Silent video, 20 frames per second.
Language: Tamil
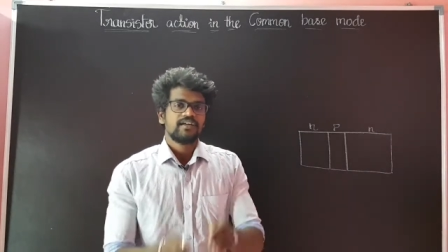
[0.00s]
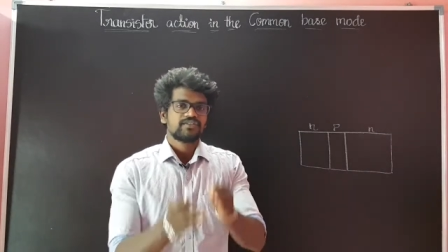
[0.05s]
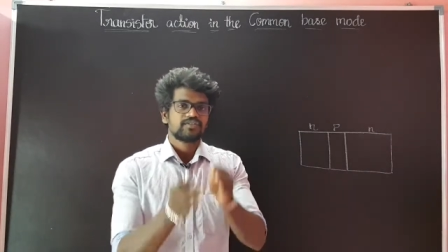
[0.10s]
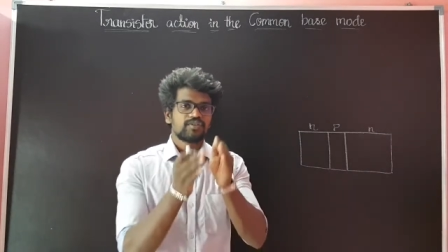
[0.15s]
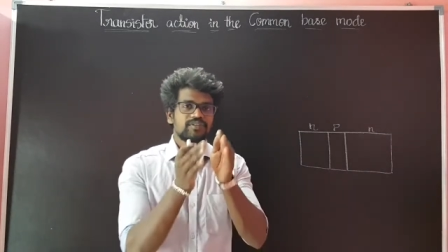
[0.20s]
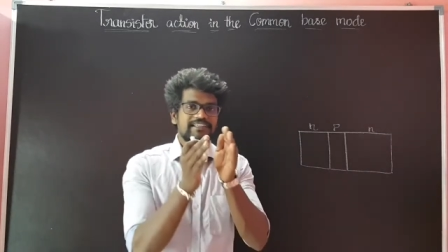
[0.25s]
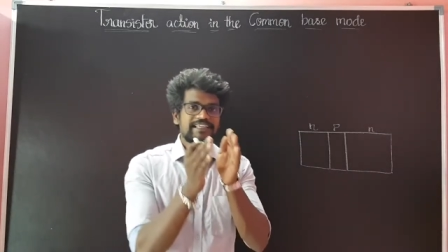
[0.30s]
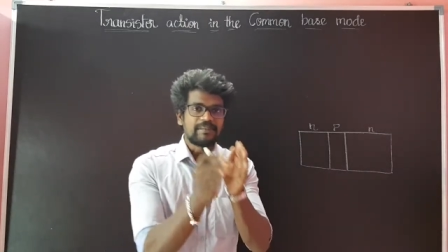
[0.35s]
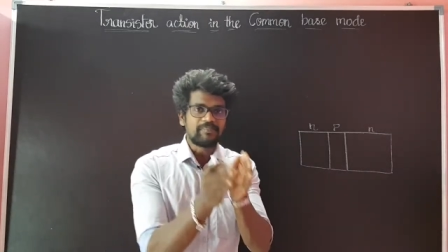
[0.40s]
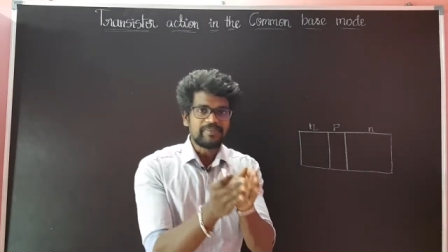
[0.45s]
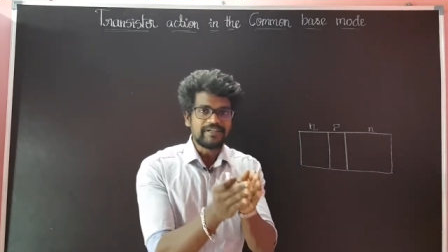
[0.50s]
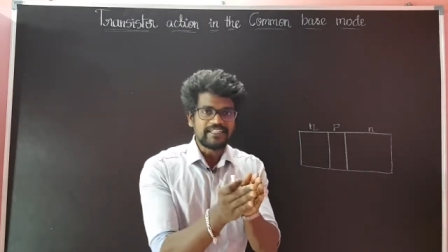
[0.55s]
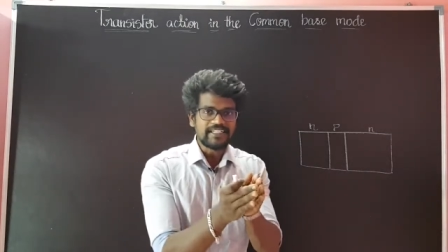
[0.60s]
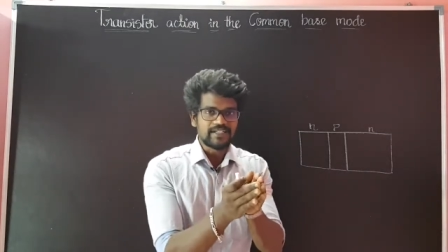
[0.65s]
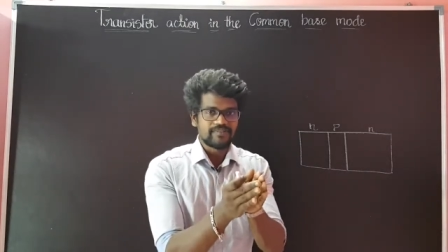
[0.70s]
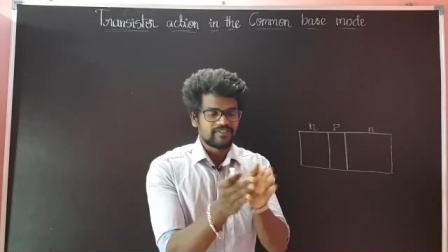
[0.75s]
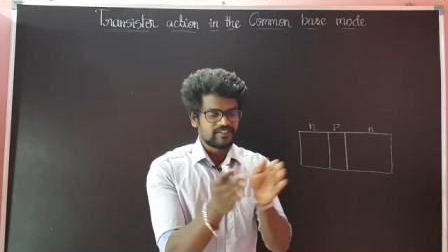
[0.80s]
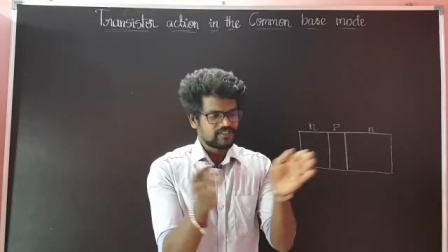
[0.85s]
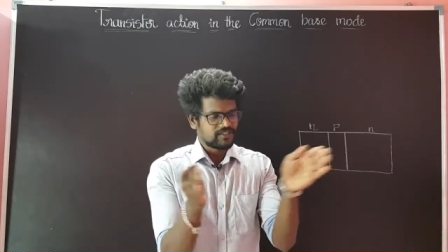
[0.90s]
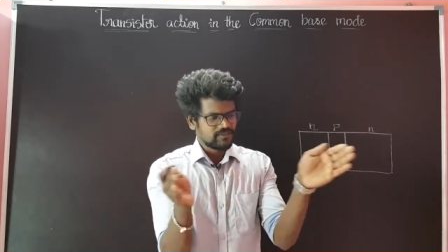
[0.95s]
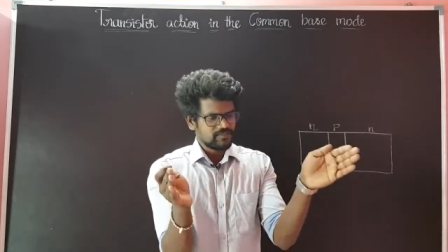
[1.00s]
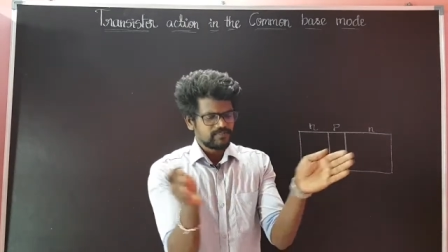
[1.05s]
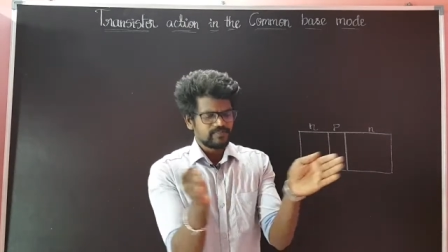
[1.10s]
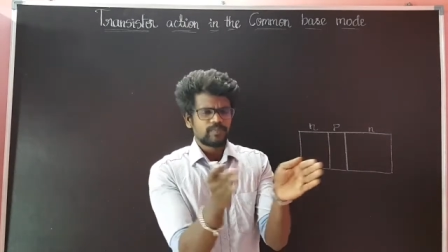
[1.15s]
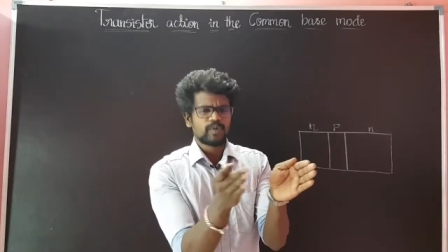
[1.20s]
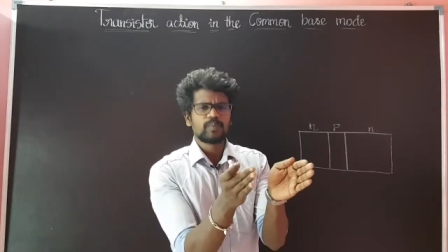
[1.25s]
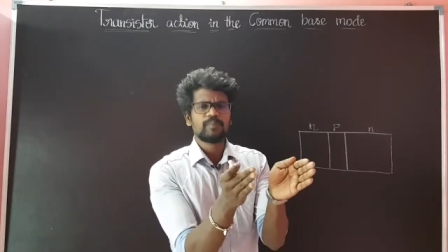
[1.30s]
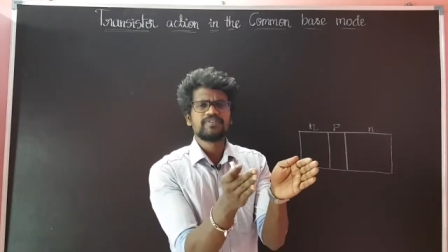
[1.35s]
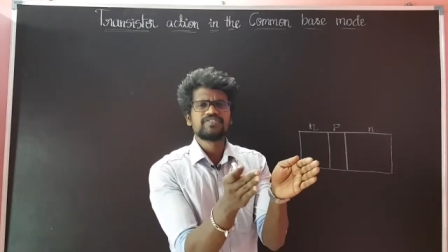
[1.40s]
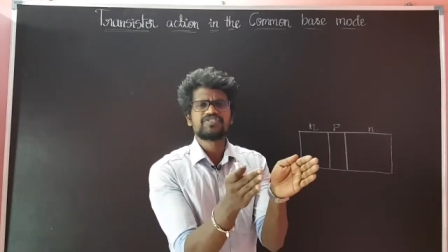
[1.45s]
ஸோ எமிட்டர் வந்து
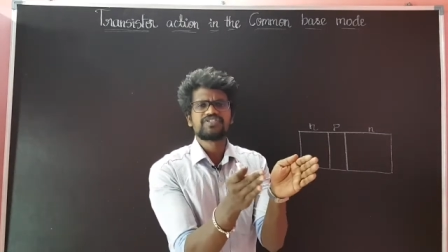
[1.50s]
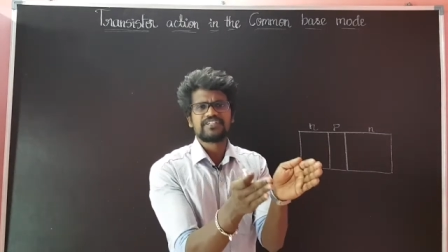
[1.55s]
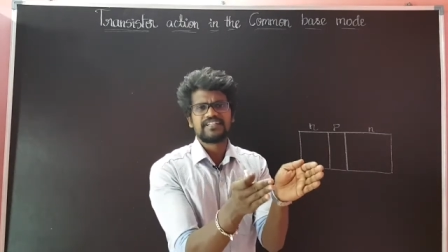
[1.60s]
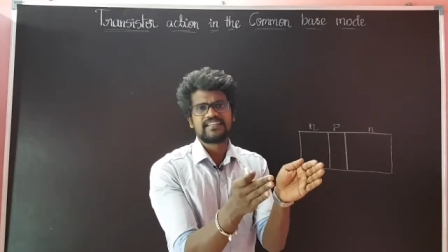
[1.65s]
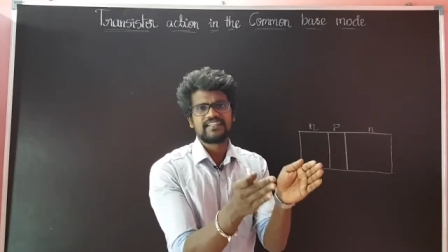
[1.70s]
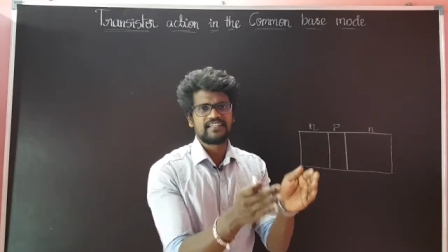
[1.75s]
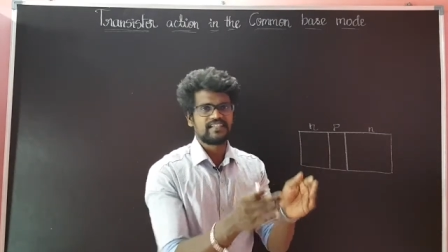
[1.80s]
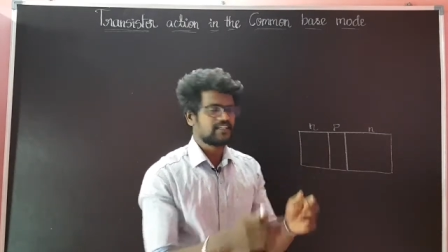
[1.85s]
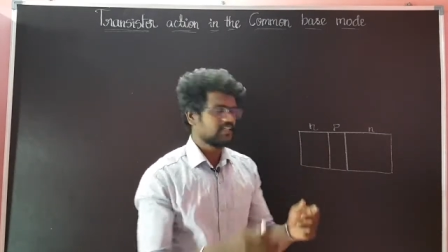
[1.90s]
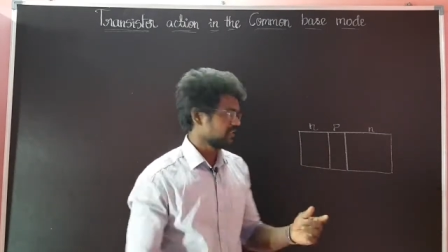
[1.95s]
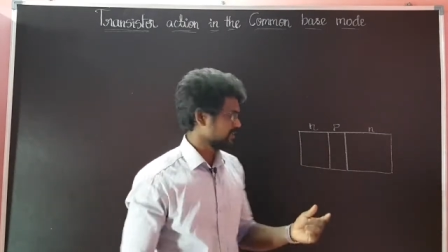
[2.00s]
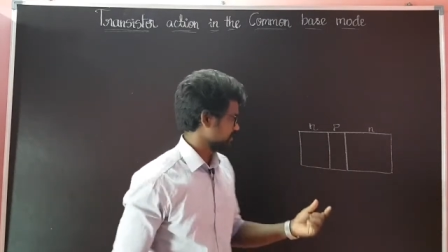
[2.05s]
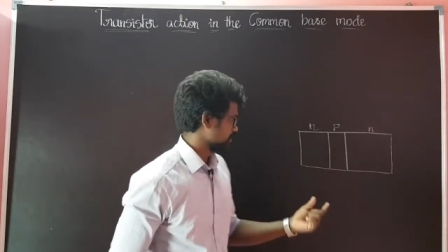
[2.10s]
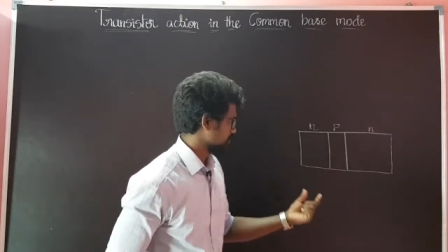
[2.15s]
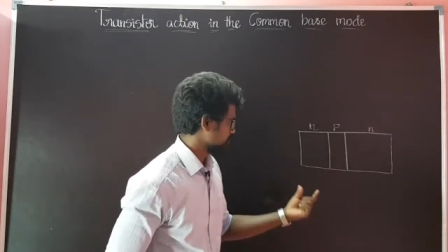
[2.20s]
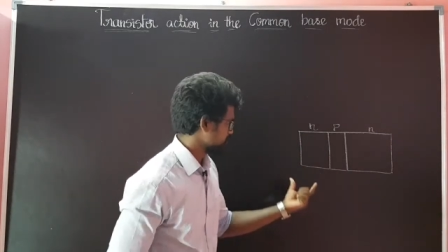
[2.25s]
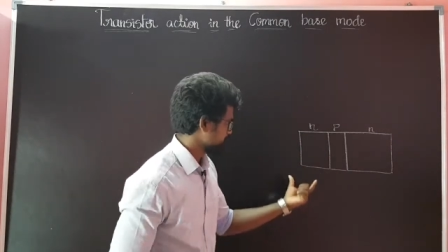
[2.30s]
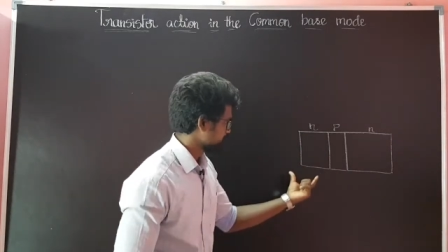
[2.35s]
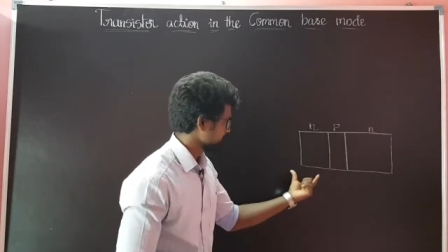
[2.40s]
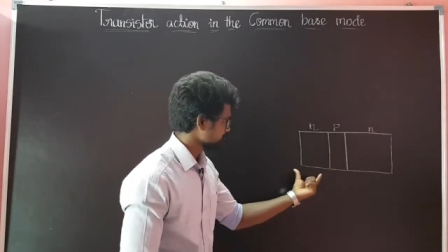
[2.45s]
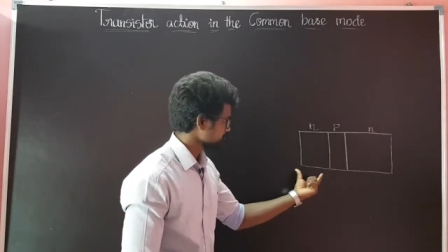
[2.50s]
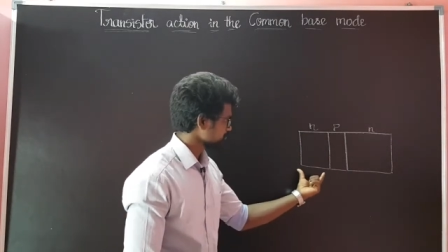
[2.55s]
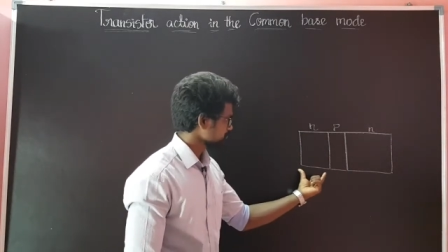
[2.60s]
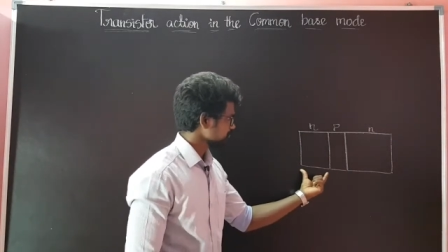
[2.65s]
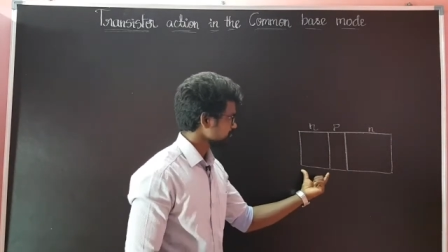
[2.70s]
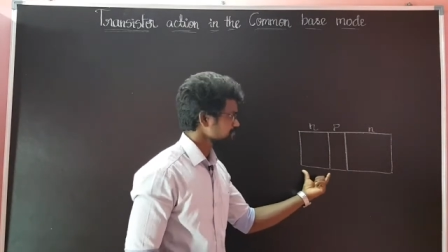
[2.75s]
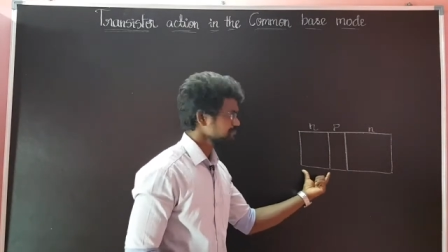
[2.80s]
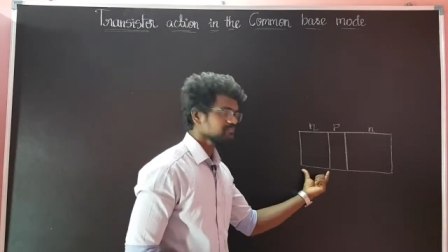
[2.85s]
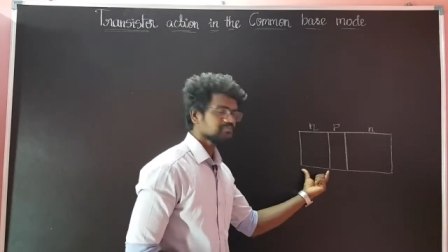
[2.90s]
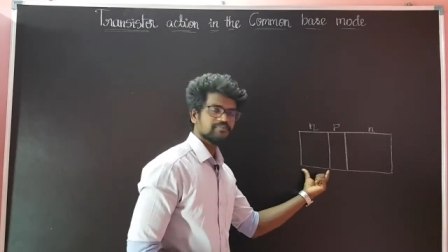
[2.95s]
ரொம்ப சின்ன ஏரியா தான்
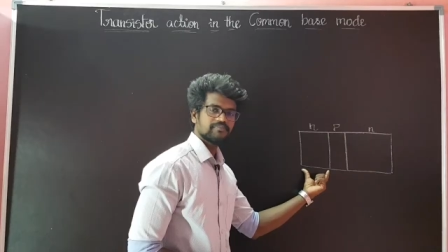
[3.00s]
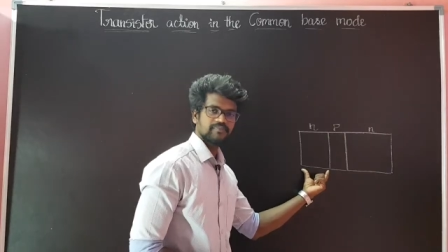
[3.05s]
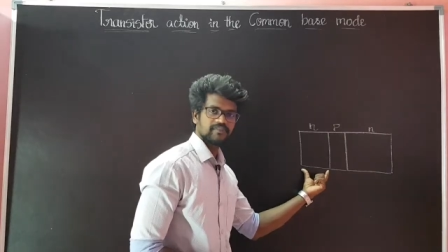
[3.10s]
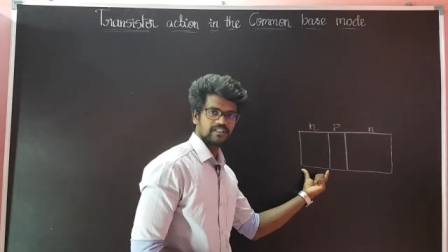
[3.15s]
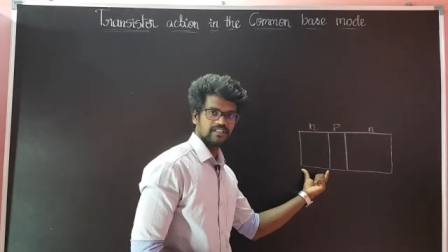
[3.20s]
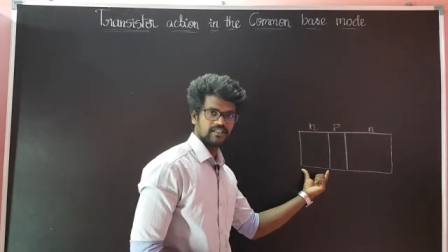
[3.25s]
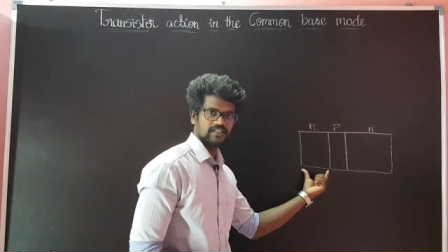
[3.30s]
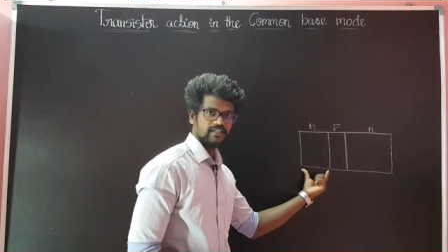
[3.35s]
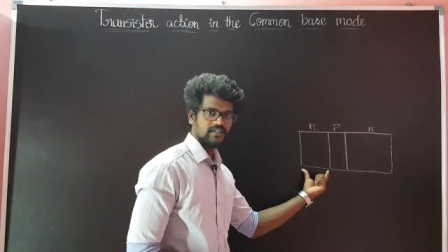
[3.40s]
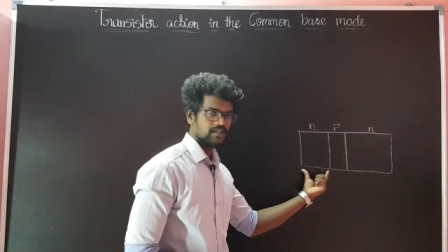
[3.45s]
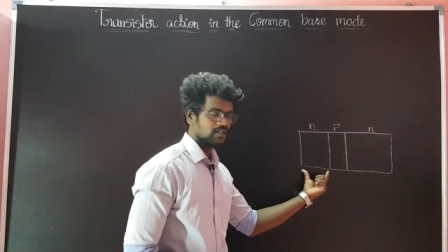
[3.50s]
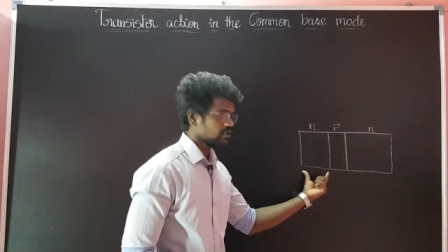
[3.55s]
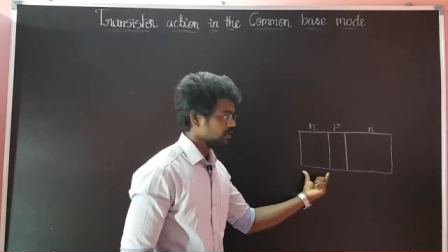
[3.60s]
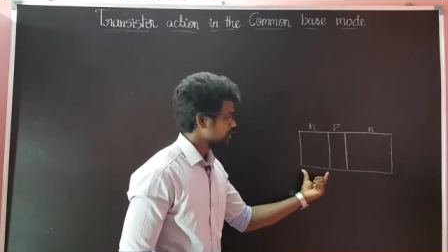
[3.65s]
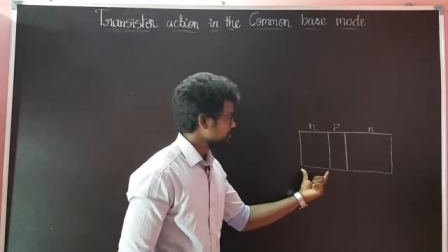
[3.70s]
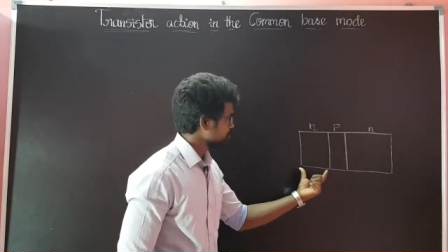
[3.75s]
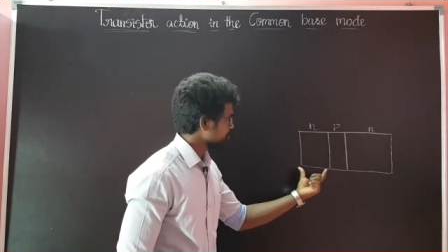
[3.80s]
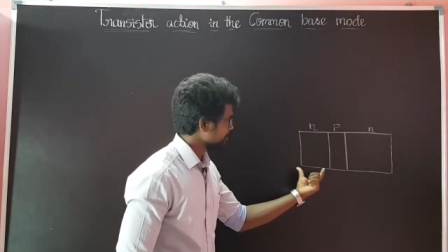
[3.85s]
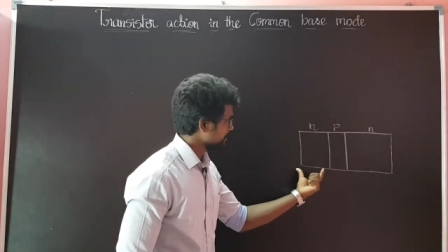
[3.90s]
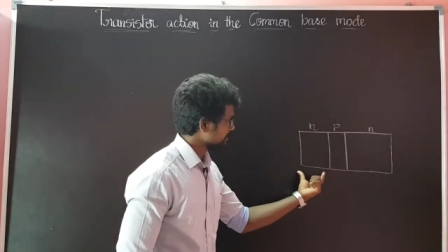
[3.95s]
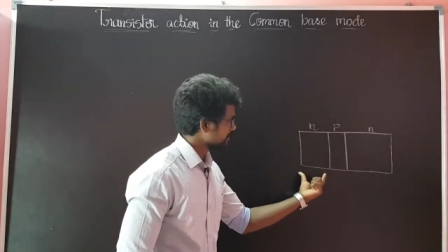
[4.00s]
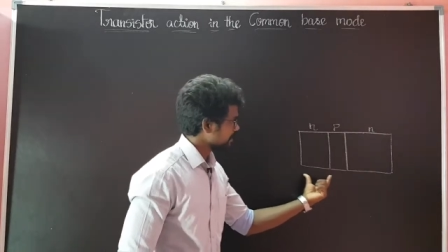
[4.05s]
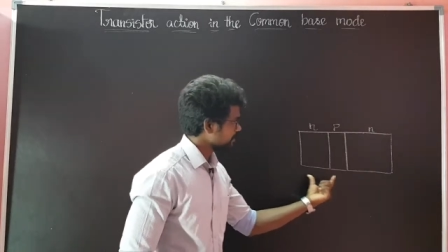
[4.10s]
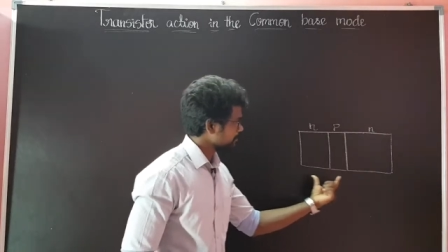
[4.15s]
இல்லையா ஸோ வென்